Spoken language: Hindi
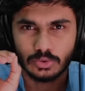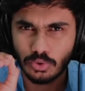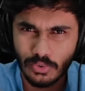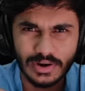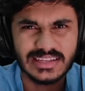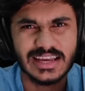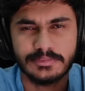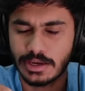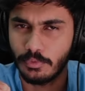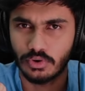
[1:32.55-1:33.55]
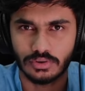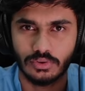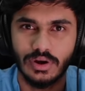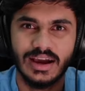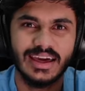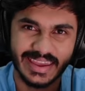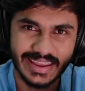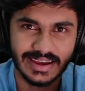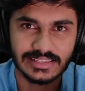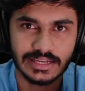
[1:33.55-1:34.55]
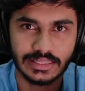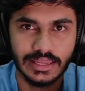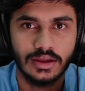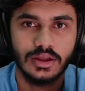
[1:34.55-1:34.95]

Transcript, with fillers: थोड़ा सा आप सपोर्ट करो अगर नहीं कर सकते